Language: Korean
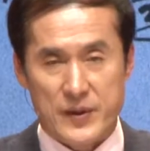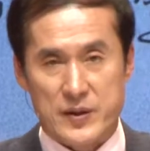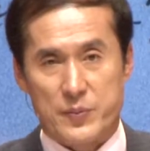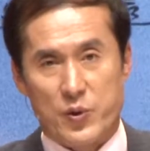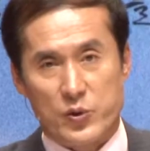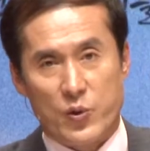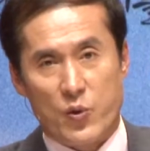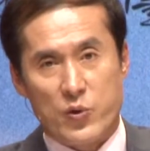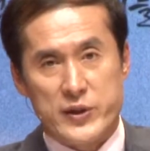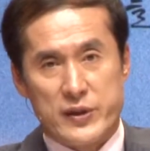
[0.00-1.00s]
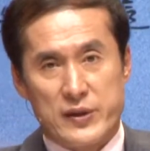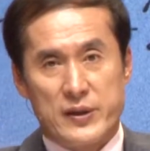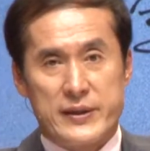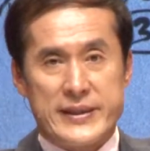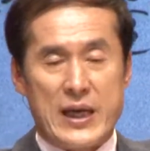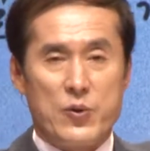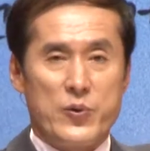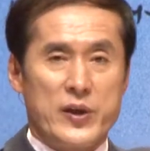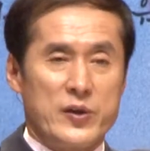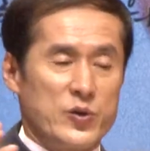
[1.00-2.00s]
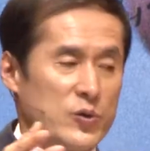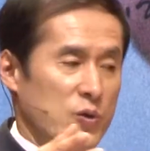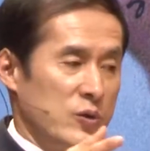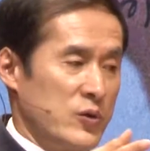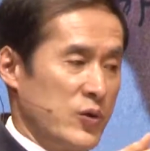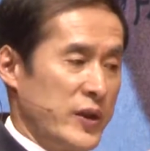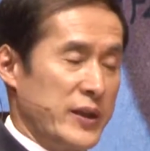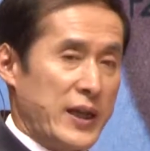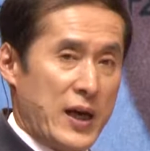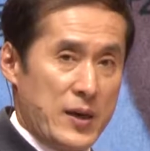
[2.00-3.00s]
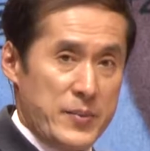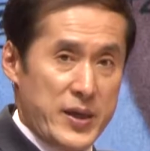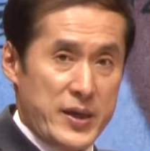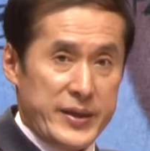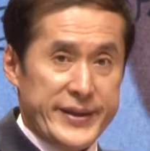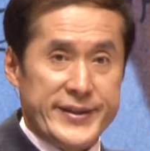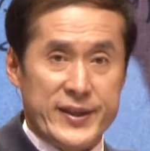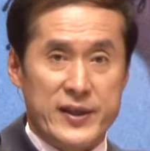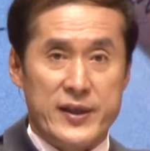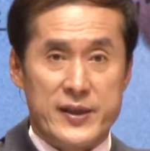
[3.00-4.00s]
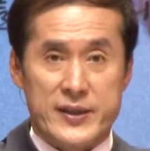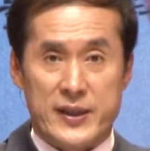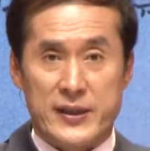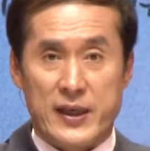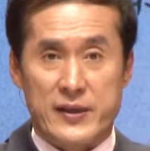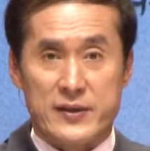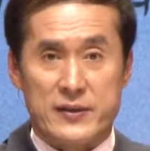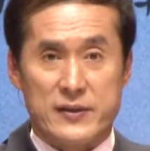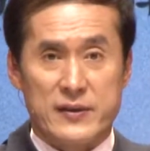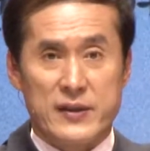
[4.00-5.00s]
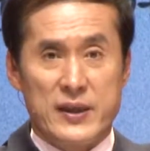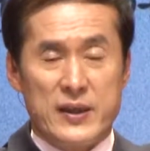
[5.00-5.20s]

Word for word: 그래서 모든 곡식을 창고에 그도 들인 다음에 이 절기를 지킨다 그래서